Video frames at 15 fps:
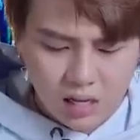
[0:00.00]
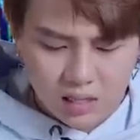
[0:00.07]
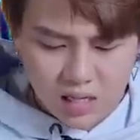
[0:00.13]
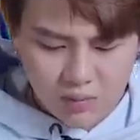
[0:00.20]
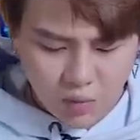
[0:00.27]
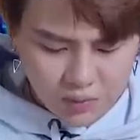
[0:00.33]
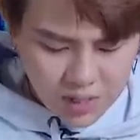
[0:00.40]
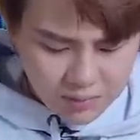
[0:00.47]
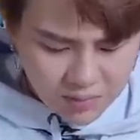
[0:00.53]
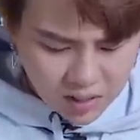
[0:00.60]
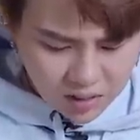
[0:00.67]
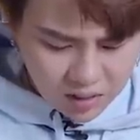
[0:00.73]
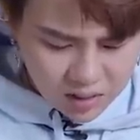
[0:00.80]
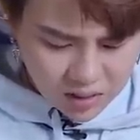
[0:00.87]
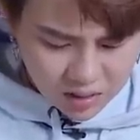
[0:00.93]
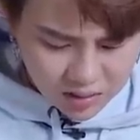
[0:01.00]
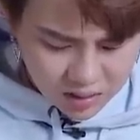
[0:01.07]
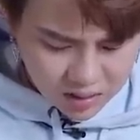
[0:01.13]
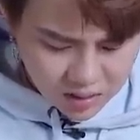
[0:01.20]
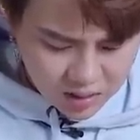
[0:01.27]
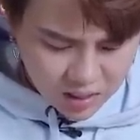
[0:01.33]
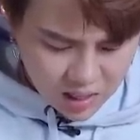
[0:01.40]
như một giấc mơ
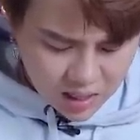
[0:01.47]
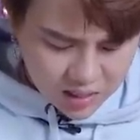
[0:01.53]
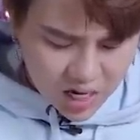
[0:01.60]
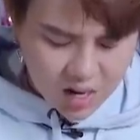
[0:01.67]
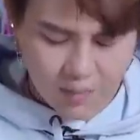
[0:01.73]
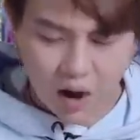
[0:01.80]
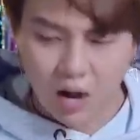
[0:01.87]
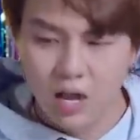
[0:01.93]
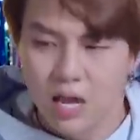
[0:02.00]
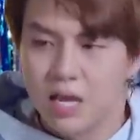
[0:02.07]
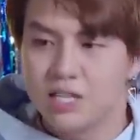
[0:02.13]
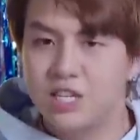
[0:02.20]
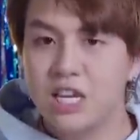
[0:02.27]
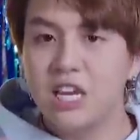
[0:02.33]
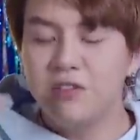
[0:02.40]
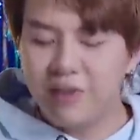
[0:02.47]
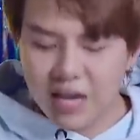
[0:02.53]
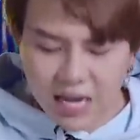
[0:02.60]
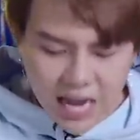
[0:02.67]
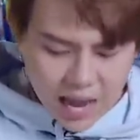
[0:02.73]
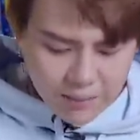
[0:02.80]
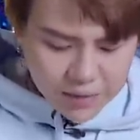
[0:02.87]
rời bỏ chỉ
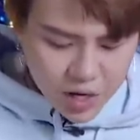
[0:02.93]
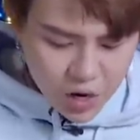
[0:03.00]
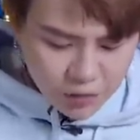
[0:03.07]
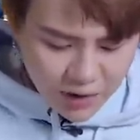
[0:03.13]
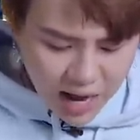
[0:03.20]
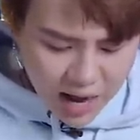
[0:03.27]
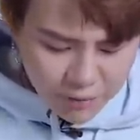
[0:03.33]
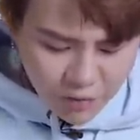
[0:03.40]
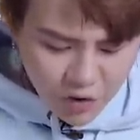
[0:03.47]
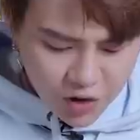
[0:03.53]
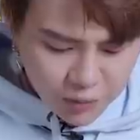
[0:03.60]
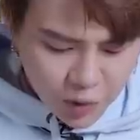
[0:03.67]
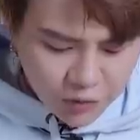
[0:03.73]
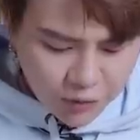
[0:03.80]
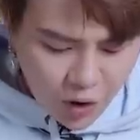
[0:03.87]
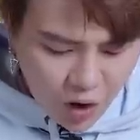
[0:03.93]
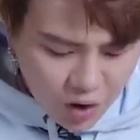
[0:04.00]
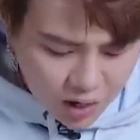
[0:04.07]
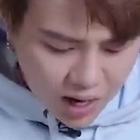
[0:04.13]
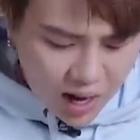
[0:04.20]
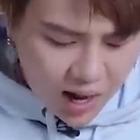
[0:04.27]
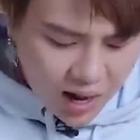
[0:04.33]
vì em yêu và vui buồn vô
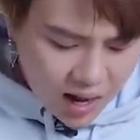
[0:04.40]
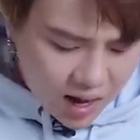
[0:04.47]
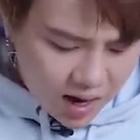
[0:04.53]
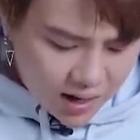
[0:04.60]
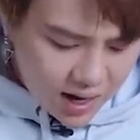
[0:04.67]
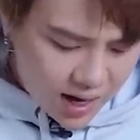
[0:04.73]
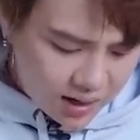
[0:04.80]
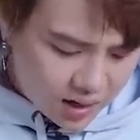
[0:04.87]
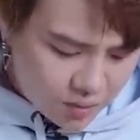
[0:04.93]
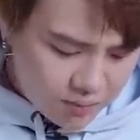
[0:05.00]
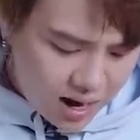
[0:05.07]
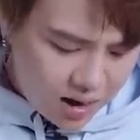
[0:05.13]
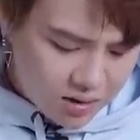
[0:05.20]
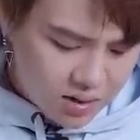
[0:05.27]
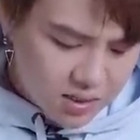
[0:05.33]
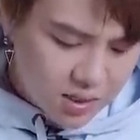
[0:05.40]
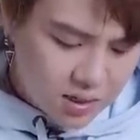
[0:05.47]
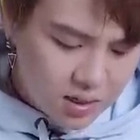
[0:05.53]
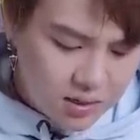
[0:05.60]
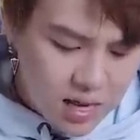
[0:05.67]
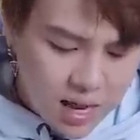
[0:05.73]
cớ nên không bao giờ nữa